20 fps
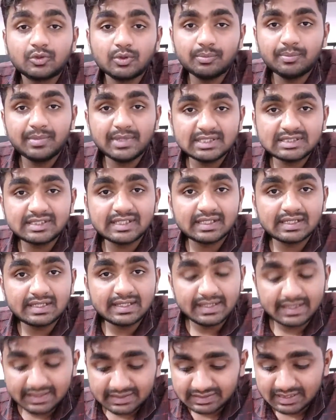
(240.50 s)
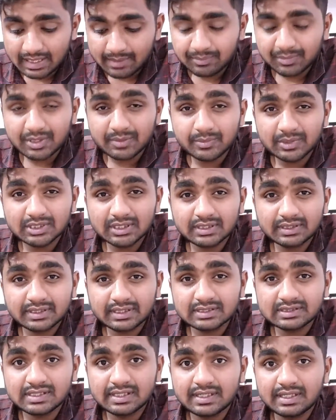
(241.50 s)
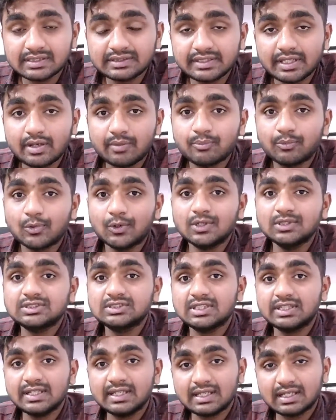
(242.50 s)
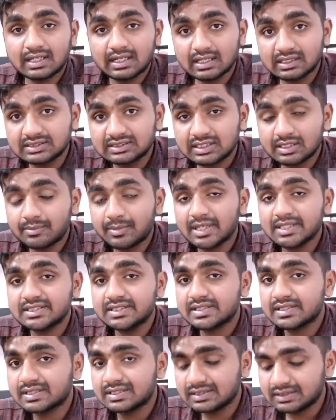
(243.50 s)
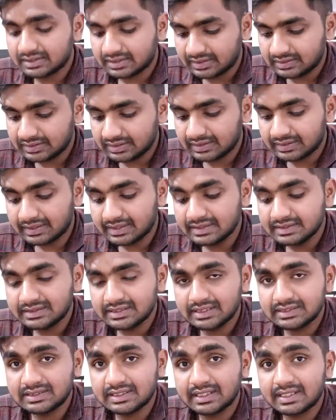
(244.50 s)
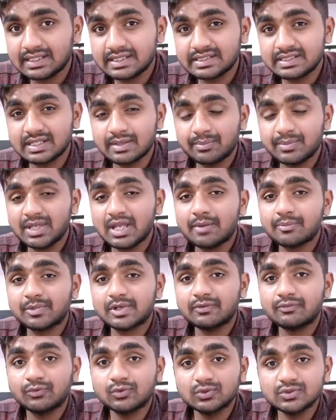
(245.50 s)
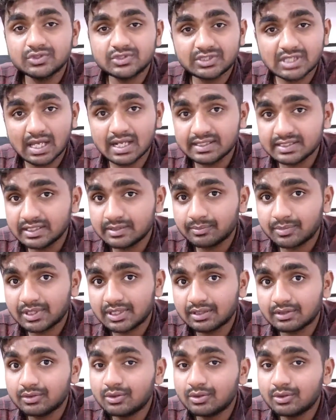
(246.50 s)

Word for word: तो बेसिकली इस ऐप की मदद के ज़रिए से आप बहुत सारे कस्टमाइजेशंस कर सकते हैं जैसे कि जब भी आपका फ़ोन चार्जिंग पर